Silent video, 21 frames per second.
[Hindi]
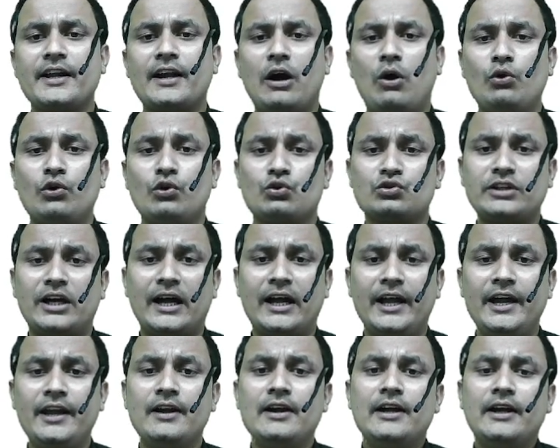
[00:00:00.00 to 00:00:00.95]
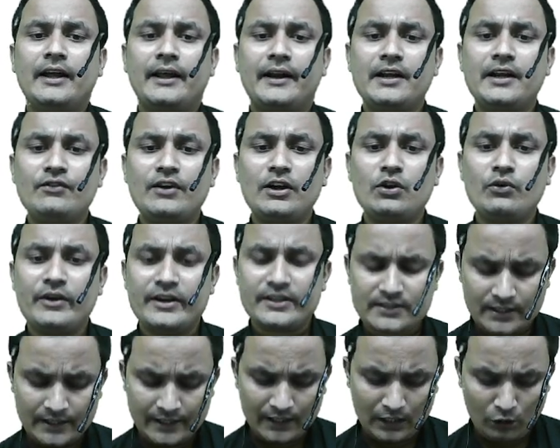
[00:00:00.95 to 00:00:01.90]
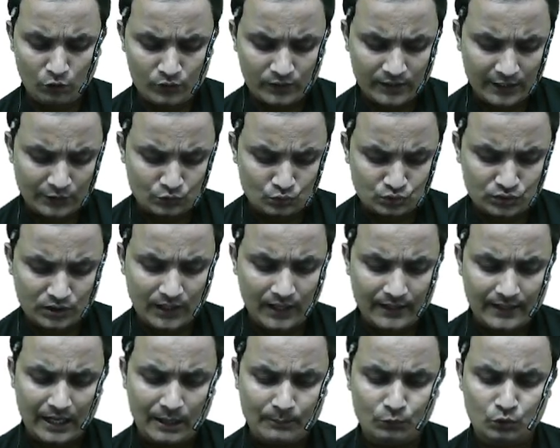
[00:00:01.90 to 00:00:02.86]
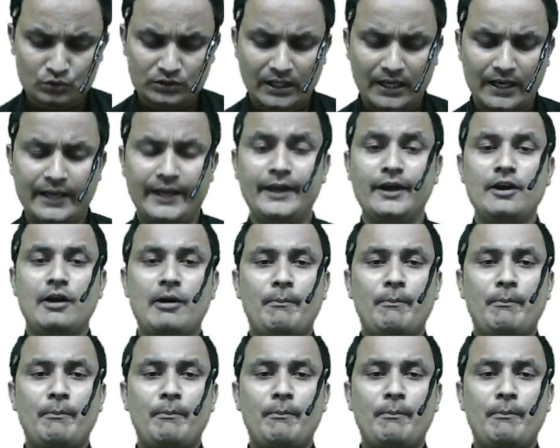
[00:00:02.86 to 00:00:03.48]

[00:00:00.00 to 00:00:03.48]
अकाउंट होता है रिवेल्युएशन अकाउंट का दूसरा नाम होता है